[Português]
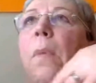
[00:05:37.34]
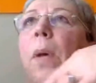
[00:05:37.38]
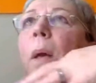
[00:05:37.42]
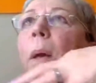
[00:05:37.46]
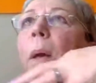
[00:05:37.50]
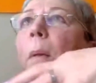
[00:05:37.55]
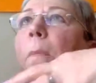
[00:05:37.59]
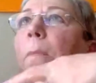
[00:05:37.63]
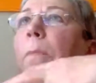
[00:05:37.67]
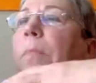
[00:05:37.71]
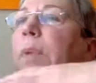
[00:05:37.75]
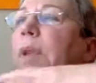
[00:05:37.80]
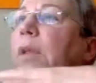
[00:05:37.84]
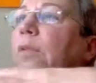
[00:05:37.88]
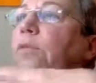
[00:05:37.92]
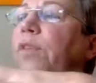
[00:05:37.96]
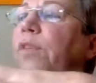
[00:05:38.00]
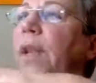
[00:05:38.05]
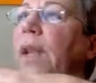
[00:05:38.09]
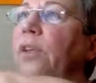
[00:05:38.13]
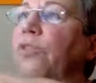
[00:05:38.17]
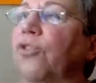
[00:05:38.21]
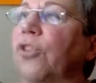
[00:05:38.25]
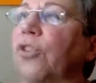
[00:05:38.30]
eh,
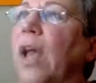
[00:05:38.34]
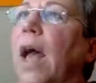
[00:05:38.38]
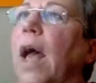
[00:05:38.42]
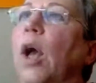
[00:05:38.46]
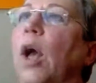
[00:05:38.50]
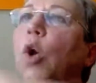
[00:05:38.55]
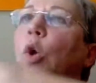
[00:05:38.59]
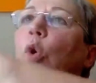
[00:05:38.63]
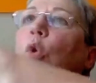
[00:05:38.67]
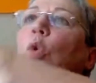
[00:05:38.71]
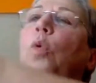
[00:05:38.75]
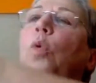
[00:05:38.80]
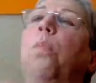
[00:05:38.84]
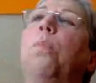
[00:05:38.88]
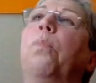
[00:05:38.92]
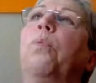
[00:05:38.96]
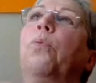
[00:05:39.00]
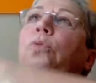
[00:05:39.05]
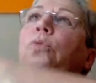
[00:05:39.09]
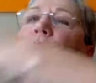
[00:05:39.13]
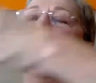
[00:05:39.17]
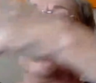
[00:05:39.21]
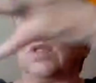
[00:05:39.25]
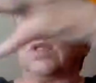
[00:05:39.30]
privilegiar
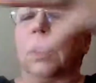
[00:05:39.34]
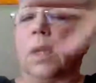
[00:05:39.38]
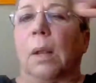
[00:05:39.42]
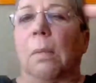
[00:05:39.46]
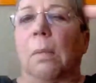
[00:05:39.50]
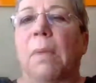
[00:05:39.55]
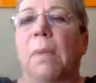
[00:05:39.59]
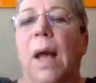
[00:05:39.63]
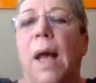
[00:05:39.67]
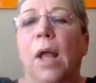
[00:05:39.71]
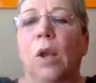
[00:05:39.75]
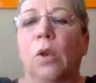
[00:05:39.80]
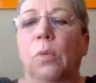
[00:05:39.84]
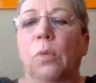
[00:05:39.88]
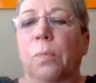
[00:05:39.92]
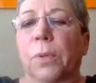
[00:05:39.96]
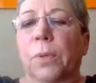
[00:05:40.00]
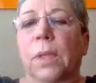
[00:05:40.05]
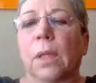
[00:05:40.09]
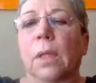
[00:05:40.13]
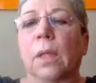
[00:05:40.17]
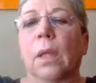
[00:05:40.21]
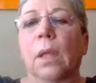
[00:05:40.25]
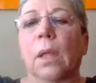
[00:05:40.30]
grupos de trabalho,
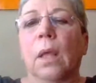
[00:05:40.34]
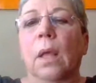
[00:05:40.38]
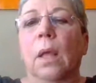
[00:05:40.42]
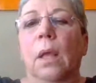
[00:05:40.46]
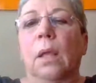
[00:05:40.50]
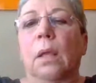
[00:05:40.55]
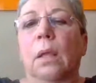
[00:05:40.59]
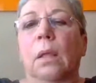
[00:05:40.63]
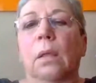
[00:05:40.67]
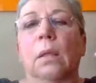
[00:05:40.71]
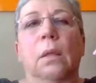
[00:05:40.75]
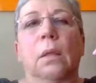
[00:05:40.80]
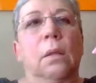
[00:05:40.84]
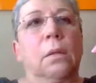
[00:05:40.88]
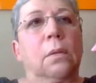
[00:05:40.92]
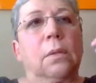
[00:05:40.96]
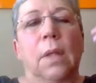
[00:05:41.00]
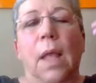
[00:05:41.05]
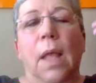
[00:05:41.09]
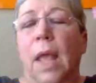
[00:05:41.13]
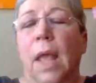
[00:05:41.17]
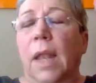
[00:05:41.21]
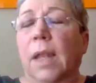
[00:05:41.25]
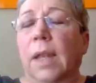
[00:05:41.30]
porque eh,
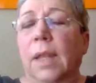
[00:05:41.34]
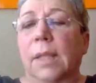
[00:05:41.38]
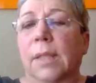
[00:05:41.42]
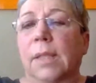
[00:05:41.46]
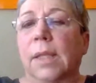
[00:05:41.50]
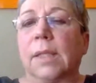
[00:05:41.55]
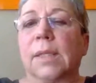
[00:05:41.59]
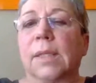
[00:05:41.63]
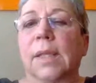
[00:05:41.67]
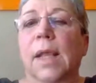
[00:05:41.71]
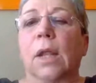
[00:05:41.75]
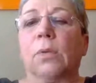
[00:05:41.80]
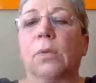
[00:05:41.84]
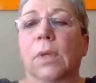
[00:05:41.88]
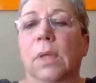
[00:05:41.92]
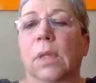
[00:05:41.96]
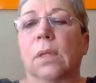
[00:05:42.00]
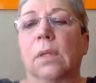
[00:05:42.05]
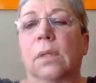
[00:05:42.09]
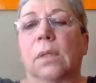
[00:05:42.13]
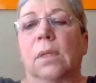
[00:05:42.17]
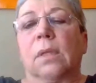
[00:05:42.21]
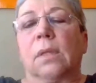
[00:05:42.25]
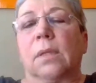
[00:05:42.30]
é necessário
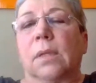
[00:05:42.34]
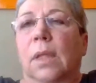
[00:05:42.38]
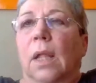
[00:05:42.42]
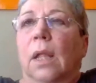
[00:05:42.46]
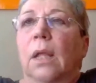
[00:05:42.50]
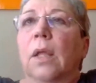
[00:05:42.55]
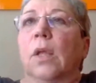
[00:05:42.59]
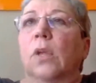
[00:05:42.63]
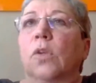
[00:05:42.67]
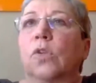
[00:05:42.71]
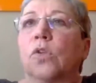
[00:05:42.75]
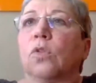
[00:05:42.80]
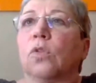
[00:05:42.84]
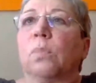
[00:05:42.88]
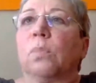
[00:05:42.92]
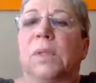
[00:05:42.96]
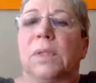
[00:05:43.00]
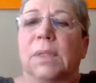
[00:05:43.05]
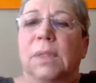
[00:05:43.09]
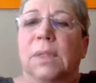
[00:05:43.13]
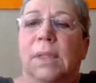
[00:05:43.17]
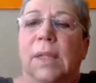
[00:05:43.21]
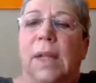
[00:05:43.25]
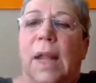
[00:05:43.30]
que exista
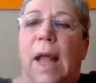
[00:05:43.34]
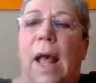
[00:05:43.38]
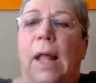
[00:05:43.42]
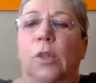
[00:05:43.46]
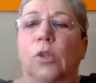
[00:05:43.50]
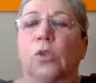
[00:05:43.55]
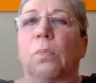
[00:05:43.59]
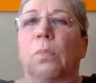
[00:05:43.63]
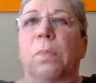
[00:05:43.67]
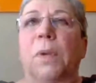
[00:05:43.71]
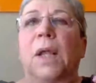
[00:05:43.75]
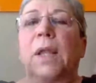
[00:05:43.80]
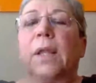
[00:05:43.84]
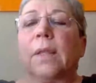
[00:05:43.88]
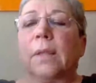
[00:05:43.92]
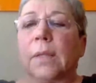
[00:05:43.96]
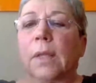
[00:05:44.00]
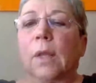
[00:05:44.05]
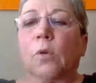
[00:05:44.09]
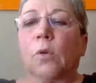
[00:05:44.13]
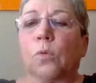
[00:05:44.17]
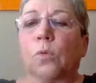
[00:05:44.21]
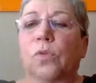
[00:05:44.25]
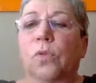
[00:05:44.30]
substrato para
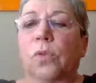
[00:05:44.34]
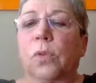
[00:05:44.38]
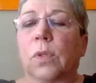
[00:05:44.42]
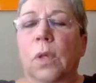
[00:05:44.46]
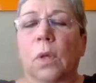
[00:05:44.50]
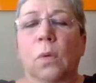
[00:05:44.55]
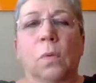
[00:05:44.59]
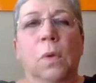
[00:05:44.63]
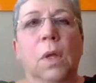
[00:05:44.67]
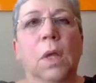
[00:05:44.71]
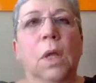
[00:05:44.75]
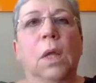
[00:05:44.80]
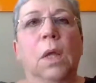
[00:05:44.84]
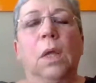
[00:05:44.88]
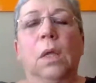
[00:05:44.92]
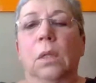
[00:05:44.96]
execução.